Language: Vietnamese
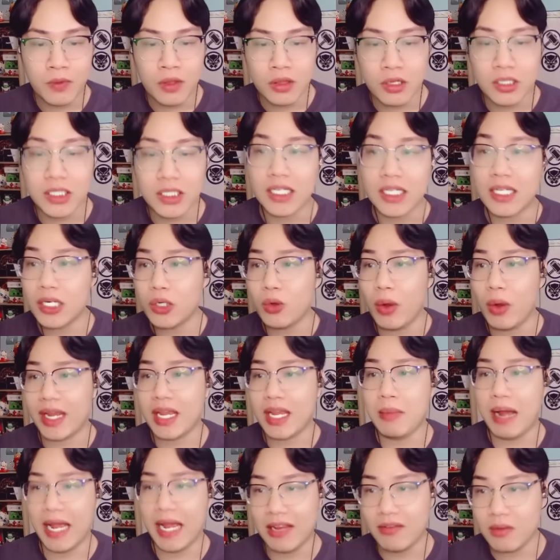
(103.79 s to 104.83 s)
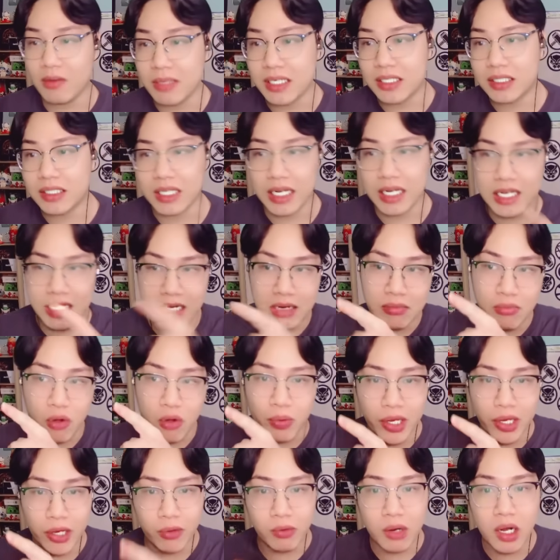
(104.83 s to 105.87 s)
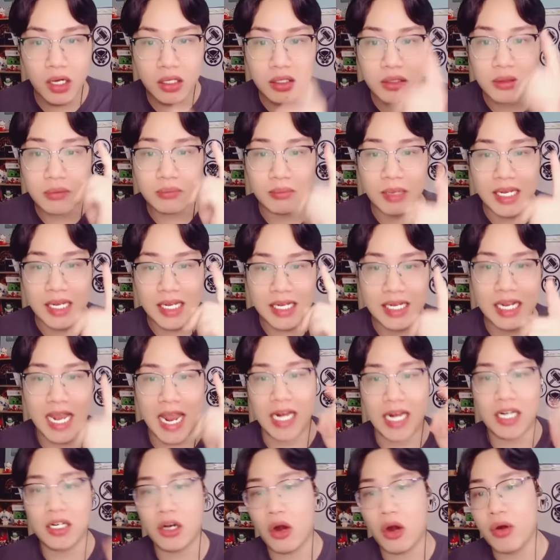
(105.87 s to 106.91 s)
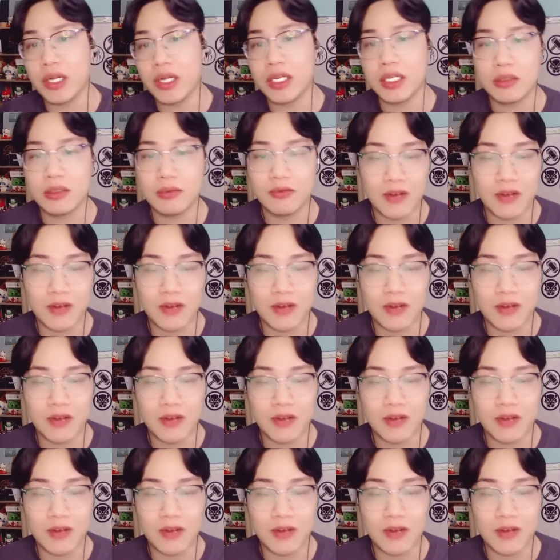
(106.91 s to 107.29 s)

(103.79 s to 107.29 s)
nó sẽ kích hoạt cái bẫy và mình sẽ dính một hiệu ứng bị kẹt rồi